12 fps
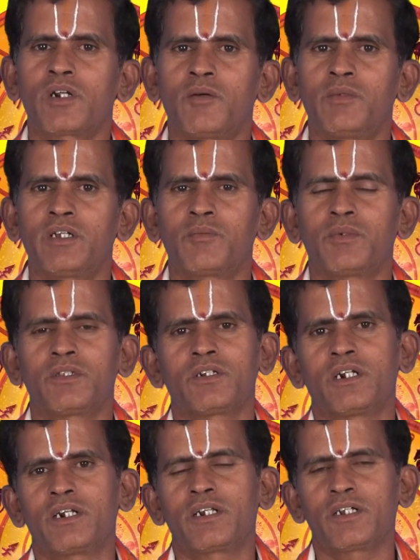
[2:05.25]
வராமல் இருப்பது
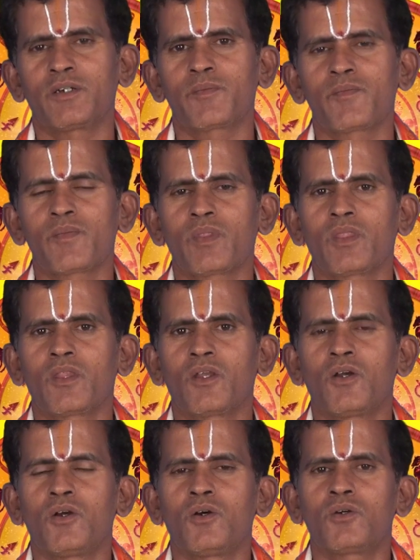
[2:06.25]
நன்று
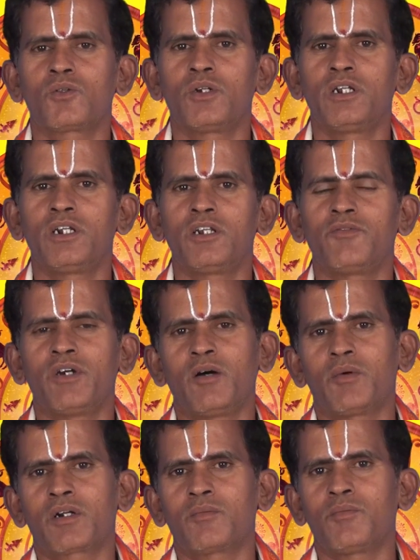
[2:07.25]
தொழில்
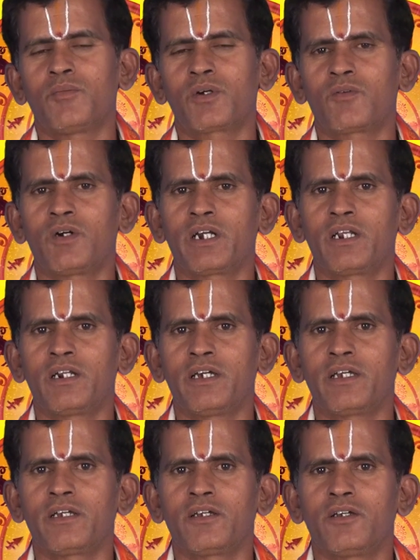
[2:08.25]
வியாபாரம் பரவாயில்லை
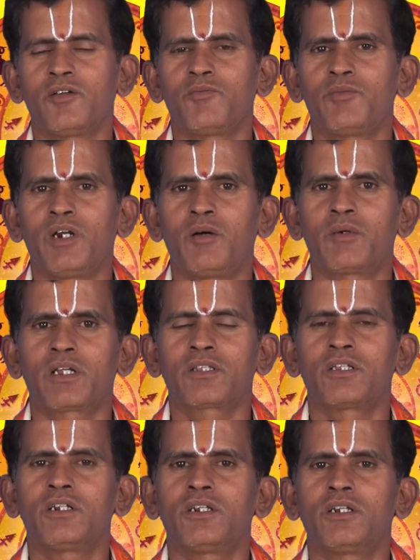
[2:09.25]

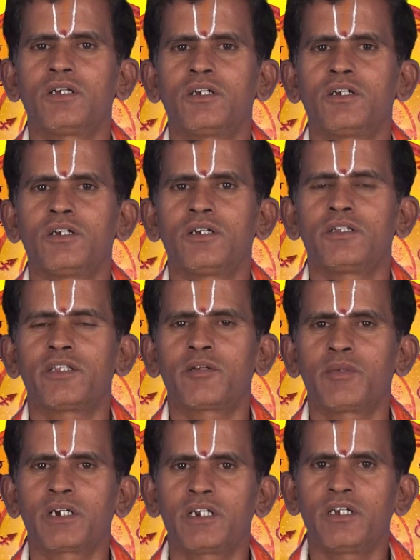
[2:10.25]
வியாபாரத்தில்
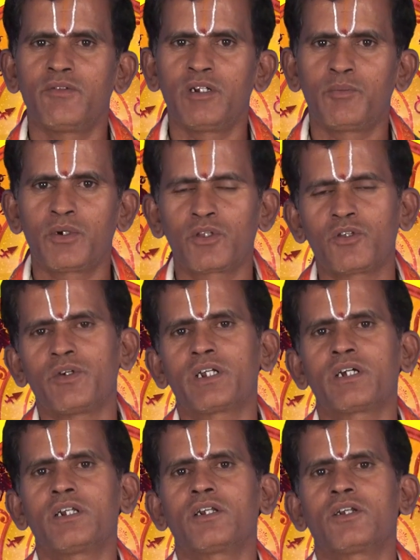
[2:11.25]
திறமைகளை
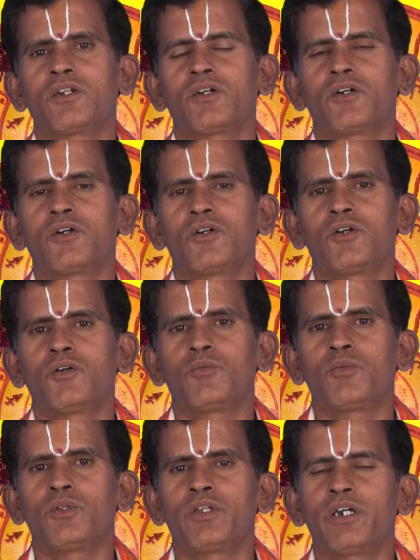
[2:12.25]
வெளிப்படுத்துவீர்கள்
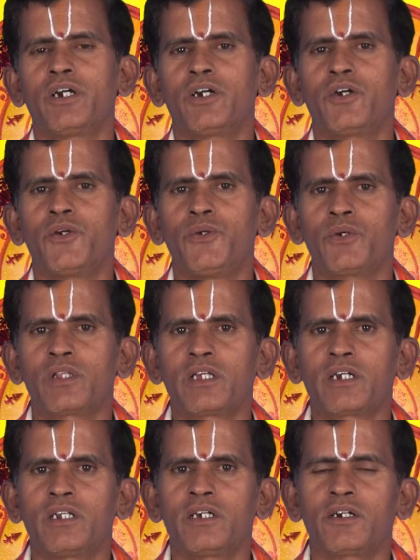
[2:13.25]
புதிய
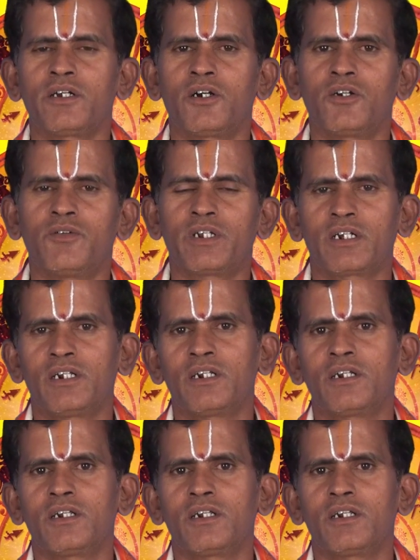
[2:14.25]
யுக்திகளை கையாளுவீர்கள்